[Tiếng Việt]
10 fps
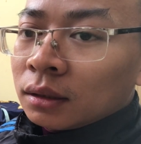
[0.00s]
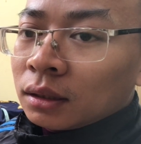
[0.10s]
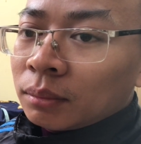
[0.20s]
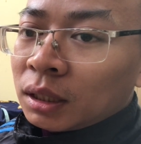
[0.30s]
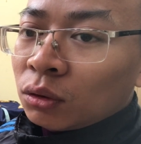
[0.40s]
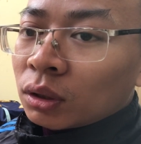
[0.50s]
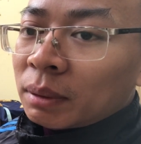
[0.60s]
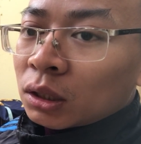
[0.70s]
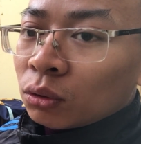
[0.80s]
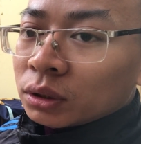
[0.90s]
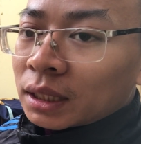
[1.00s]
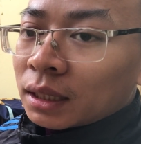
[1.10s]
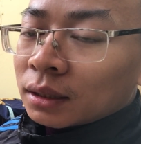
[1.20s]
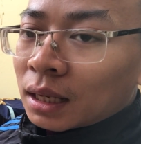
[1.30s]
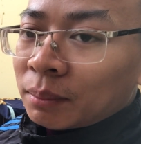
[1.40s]
thì bắt đầu các bác đổi
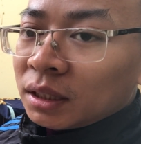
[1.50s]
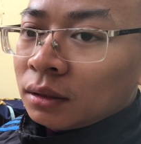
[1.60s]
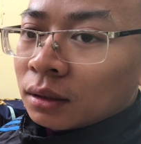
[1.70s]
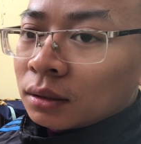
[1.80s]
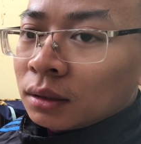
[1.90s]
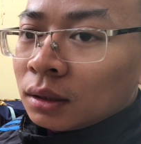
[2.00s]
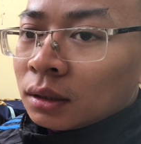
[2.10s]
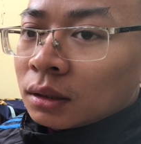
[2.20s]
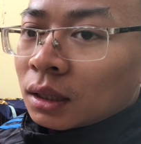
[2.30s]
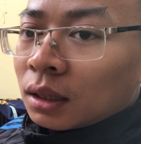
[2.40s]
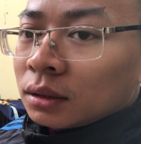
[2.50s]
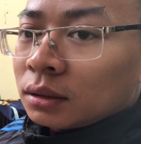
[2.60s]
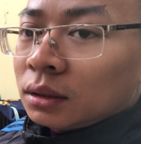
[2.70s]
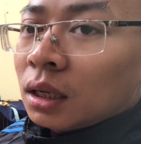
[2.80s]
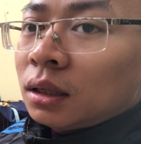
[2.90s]
sang cám bình thường. Ờ,
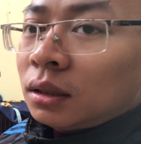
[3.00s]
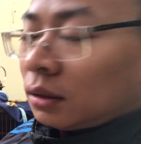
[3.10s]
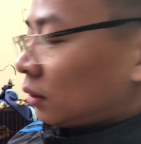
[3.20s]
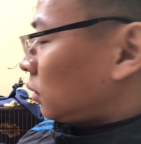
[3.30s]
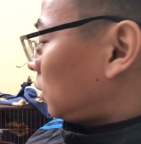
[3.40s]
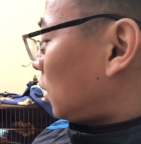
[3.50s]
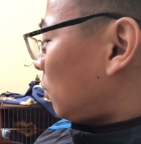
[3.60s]
nhớ nhớ